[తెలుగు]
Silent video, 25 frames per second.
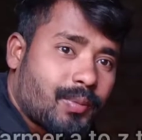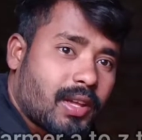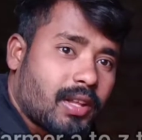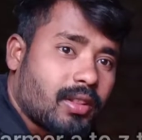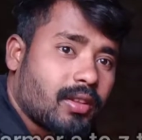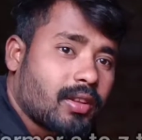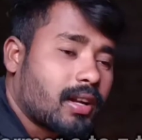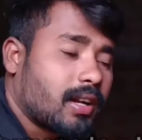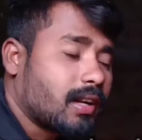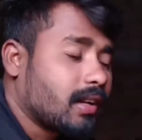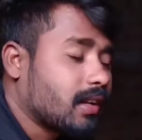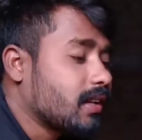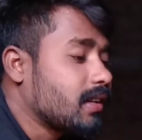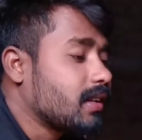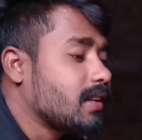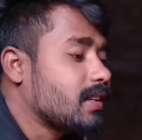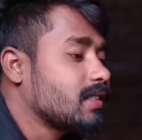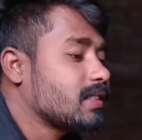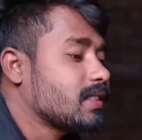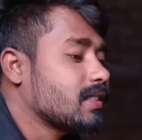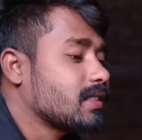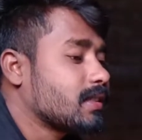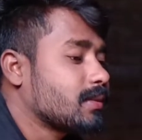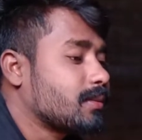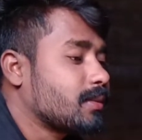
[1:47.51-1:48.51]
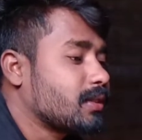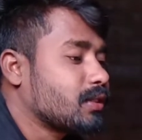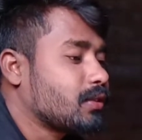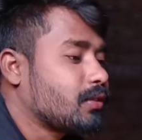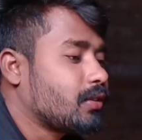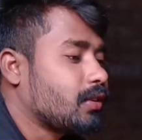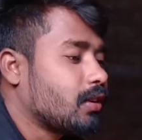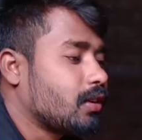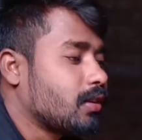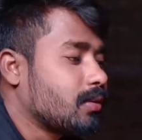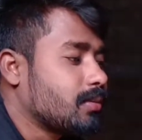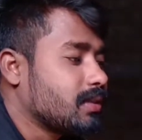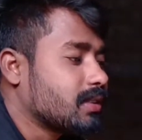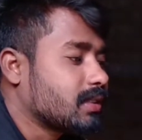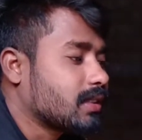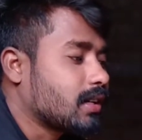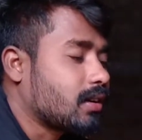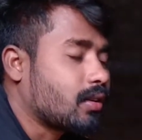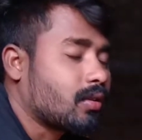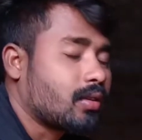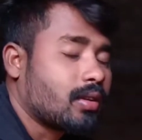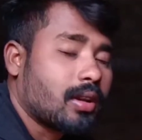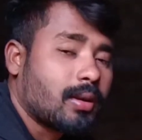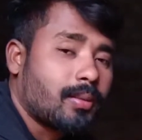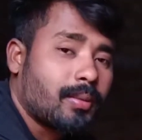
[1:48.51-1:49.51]
ఎందుకంటే నేను చేసే మంచి వీడియోని మిస్
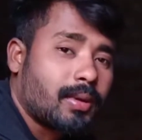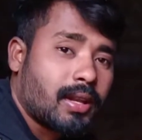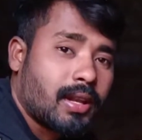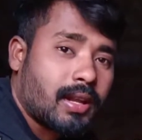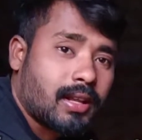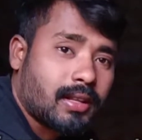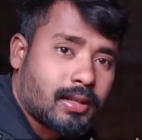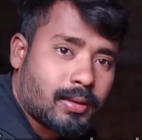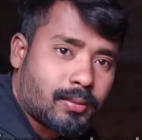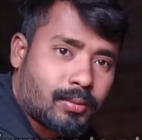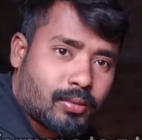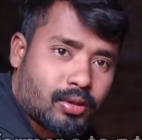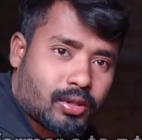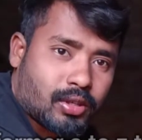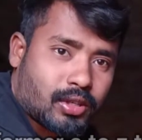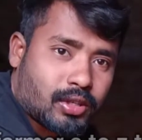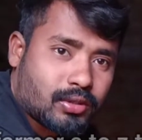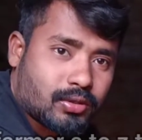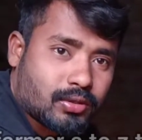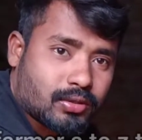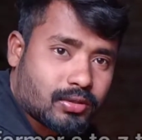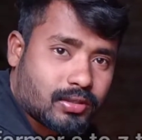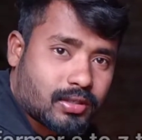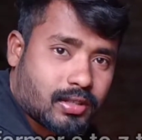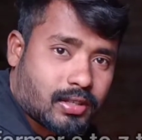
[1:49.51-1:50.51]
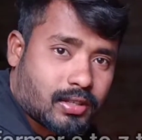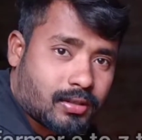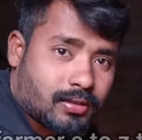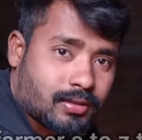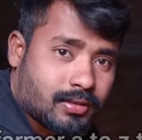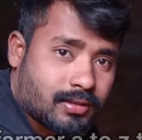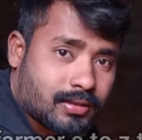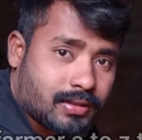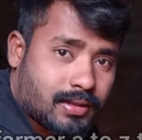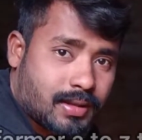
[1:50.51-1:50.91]
కాకుండా మీరైతే ముందుగా చూస్తారు